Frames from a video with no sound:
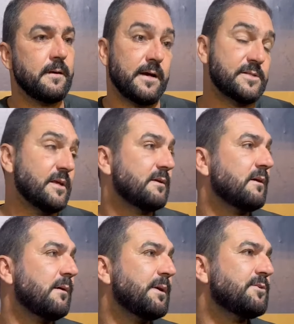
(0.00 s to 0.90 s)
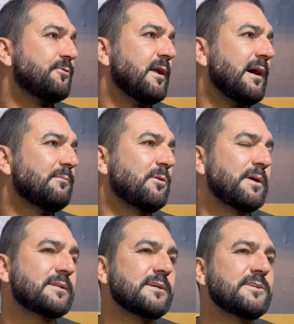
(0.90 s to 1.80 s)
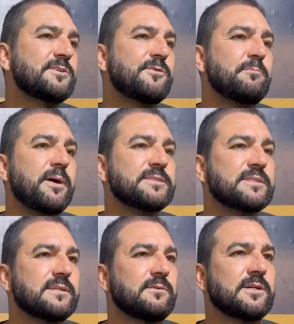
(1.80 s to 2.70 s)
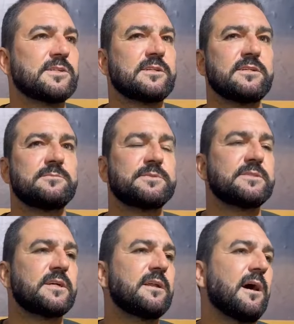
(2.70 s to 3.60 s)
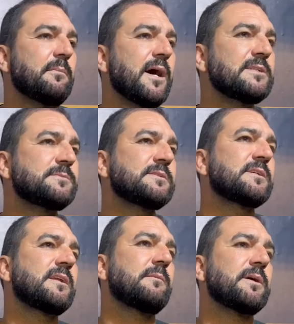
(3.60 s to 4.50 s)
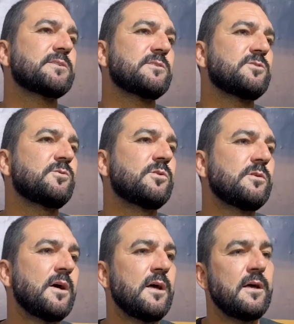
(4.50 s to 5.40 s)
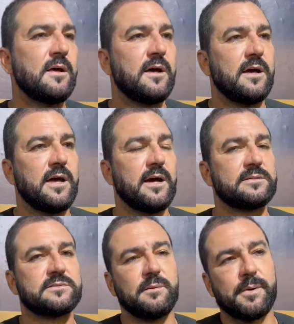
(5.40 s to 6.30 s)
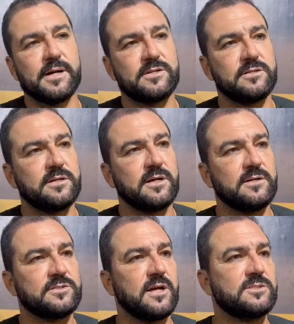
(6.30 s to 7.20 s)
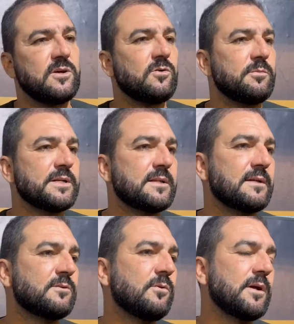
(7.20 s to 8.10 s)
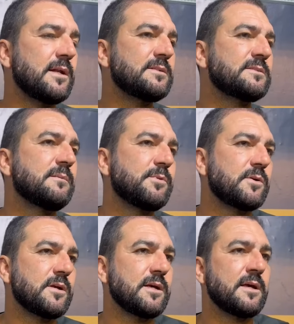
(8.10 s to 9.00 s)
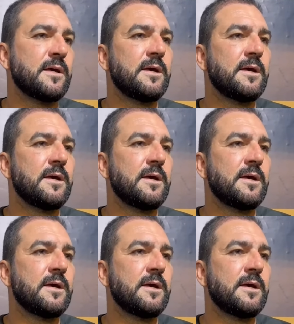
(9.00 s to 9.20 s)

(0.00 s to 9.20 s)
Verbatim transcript: É isso aí que eu acabei de falar, o momento que a gente vem passando. Acho que a gente precisa criar mais, precisa criar mais chances de gol. É, antes da partida eu já tinha comentado com eles, né? Porque